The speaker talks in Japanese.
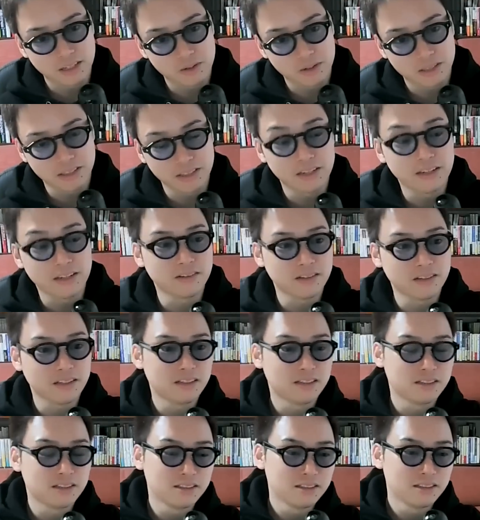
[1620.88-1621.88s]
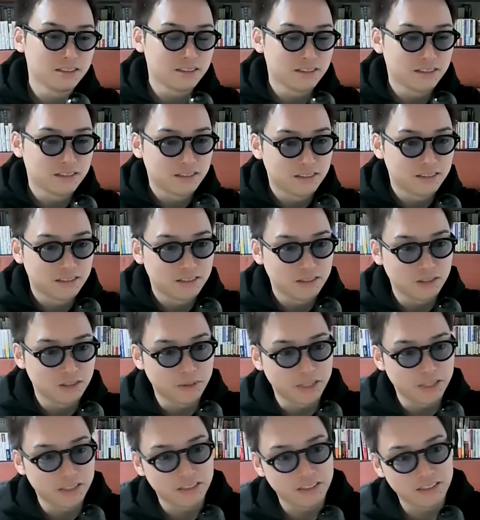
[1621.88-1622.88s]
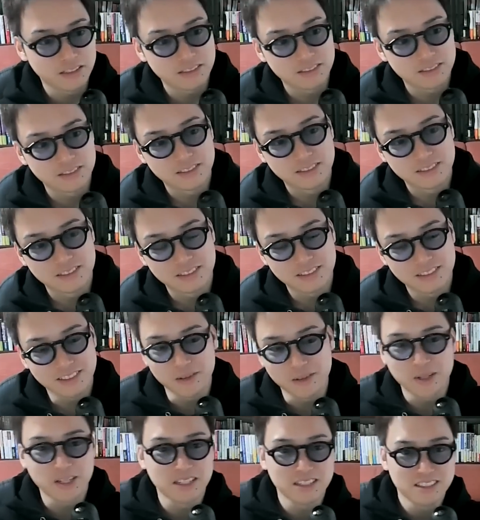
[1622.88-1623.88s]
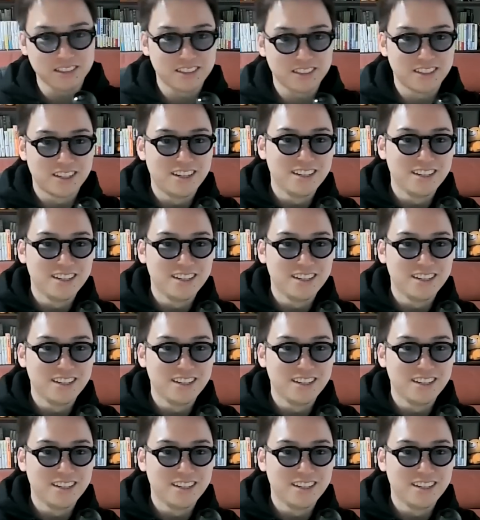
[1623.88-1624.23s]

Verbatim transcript: 関わってないので、呼ばれてないんです。いや、わかんない。